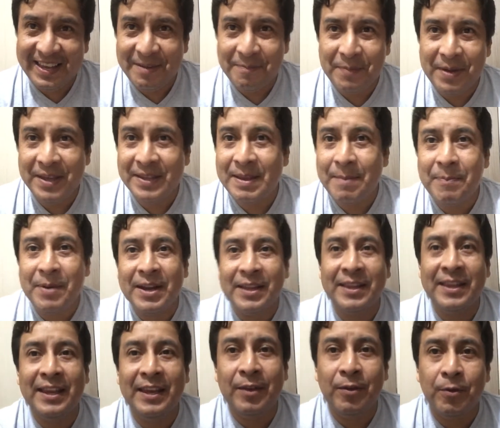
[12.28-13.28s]
este
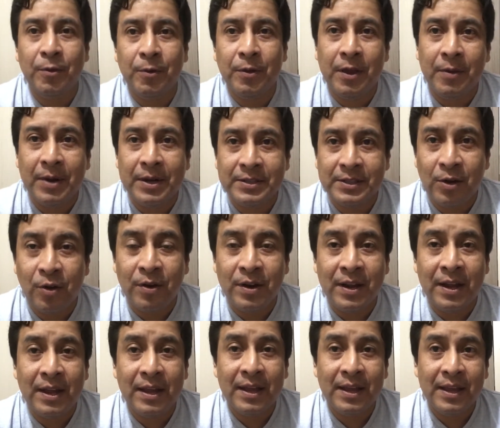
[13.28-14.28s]
partido de
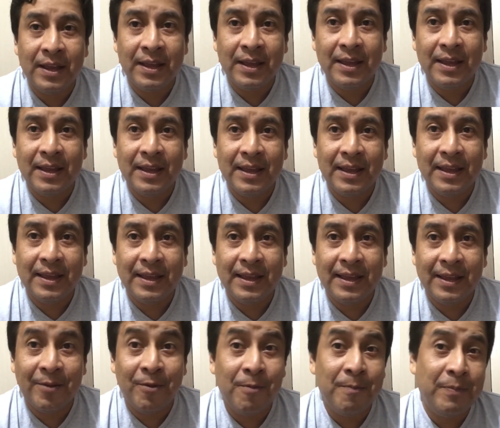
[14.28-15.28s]
Barcelona,
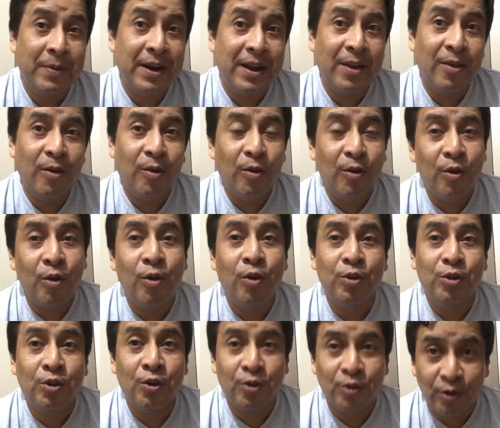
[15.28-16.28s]
comparado con los
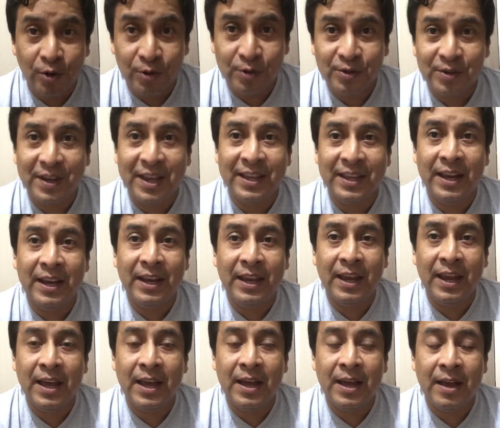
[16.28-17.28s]
otros dos que
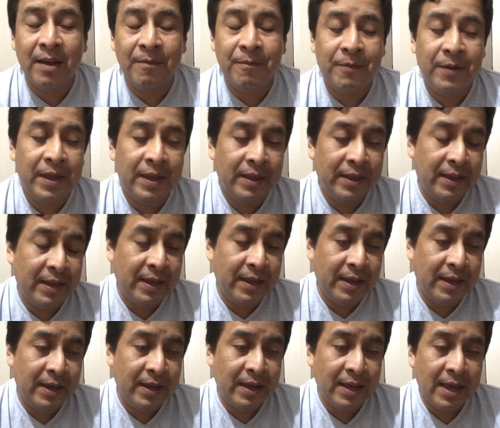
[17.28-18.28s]
tenía
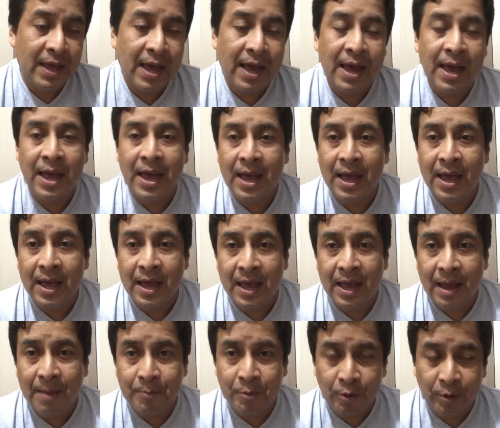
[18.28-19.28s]
frente
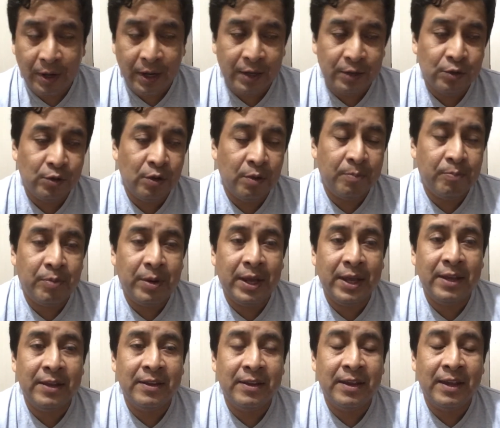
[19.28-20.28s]
a Progreso y
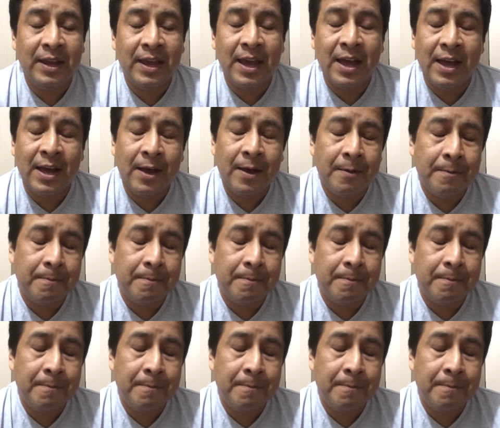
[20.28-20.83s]
frente a,